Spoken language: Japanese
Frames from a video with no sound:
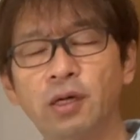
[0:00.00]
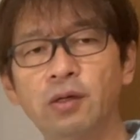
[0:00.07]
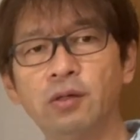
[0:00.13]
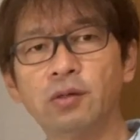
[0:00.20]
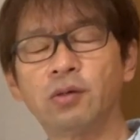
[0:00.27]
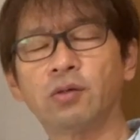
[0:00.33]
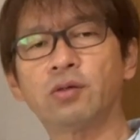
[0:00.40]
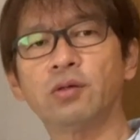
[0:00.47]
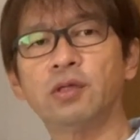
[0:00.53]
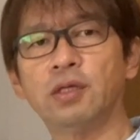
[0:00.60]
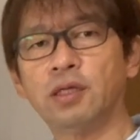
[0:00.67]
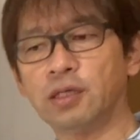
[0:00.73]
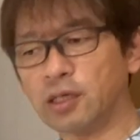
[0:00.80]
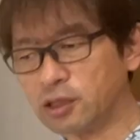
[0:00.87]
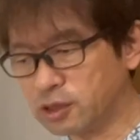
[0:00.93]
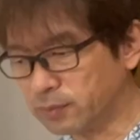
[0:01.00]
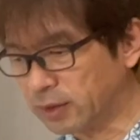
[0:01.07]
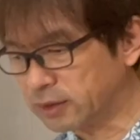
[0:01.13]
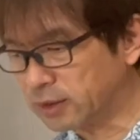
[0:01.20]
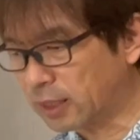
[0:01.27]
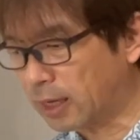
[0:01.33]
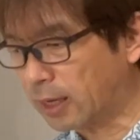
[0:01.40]
うことにいたし
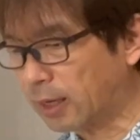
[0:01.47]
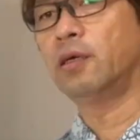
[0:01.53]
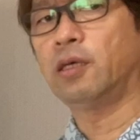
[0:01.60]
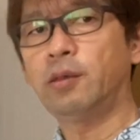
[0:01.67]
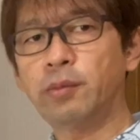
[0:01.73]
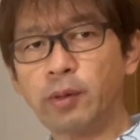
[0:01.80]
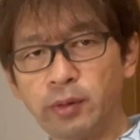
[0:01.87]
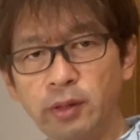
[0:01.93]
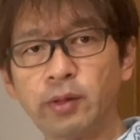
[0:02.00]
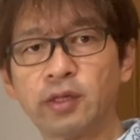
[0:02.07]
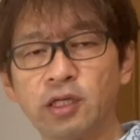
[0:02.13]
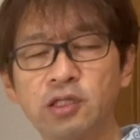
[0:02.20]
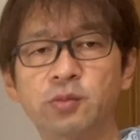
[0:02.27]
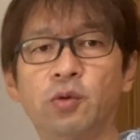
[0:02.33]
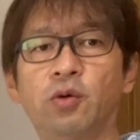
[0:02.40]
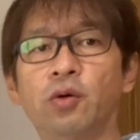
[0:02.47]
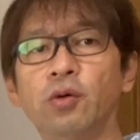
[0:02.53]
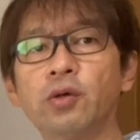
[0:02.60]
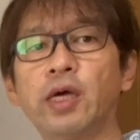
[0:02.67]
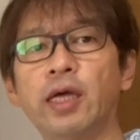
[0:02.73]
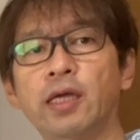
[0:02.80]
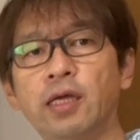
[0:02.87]
ました。今まで私も崩
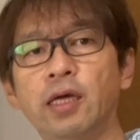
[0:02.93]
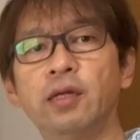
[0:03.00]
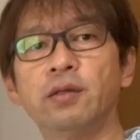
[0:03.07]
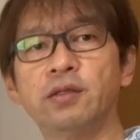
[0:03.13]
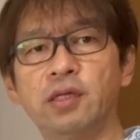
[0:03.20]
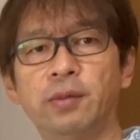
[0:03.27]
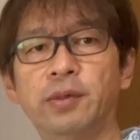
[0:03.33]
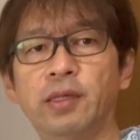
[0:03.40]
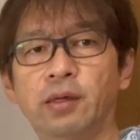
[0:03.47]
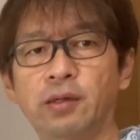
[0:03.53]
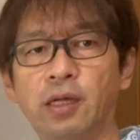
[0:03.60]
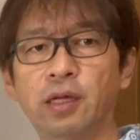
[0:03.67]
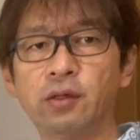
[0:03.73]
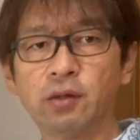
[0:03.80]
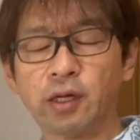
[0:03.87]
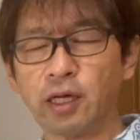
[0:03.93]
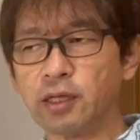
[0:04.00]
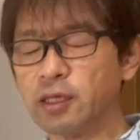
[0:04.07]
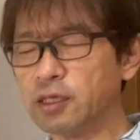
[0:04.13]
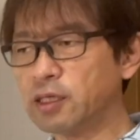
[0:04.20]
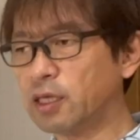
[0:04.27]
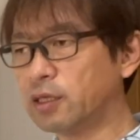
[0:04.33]
壊系のセミナーを何度かやっ
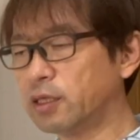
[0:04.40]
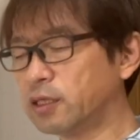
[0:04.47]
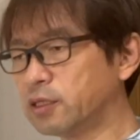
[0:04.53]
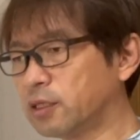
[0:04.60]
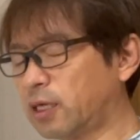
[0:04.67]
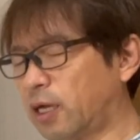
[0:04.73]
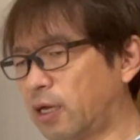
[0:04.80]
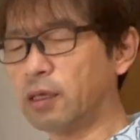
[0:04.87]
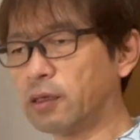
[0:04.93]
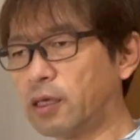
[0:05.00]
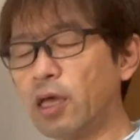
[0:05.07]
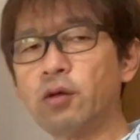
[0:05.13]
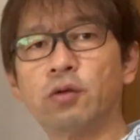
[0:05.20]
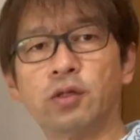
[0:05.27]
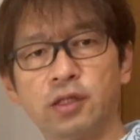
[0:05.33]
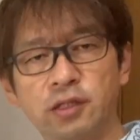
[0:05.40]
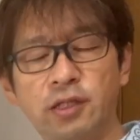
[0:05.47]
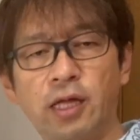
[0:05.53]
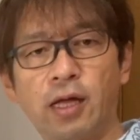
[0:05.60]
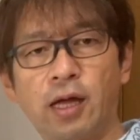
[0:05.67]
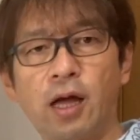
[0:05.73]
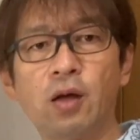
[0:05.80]
てきたんですが、結構です
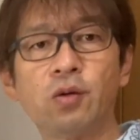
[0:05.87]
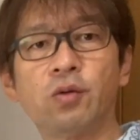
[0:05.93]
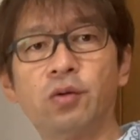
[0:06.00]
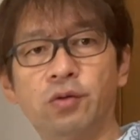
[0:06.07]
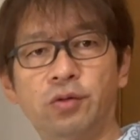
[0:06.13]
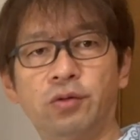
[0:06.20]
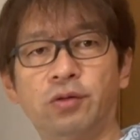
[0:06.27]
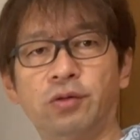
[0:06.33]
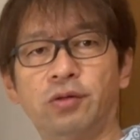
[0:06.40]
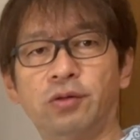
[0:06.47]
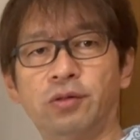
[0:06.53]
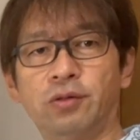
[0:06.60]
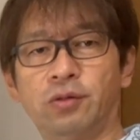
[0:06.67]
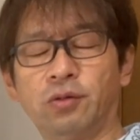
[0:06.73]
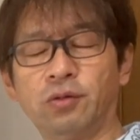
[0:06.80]
ね、アンコールの